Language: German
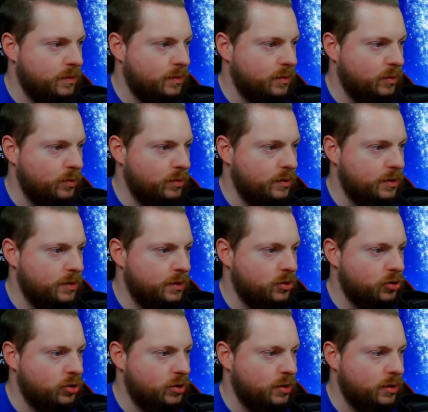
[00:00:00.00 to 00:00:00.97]
Grün ist ganz
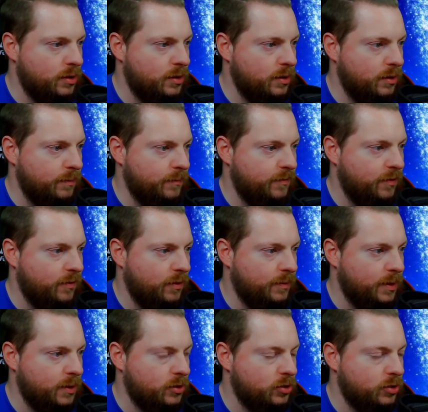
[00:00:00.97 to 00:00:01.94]
stark hier am
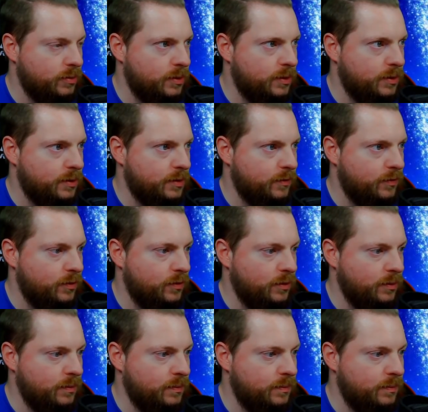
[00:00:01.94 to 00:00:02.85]
Vormarsch, habe ich das Gefühl.